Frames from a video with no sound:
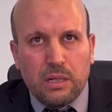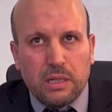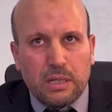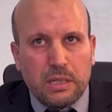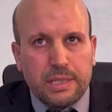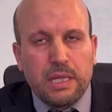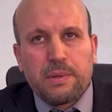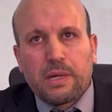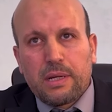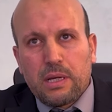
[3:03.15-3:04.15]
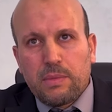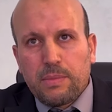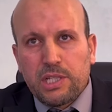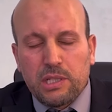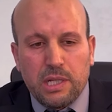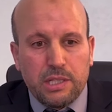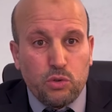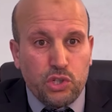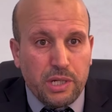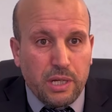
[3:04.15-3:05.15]
آه، سابقا أمام لجنة العدل
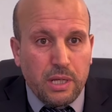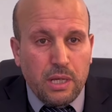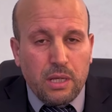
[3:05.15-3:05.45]
والتشريع